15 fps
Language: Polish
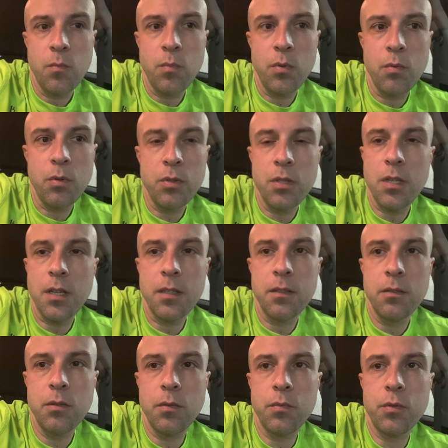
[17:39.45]
było nie.
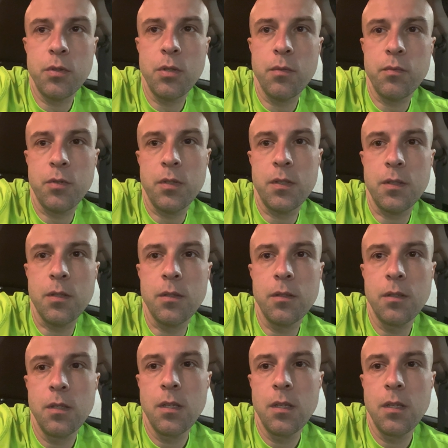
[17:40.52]
To, to wszystko.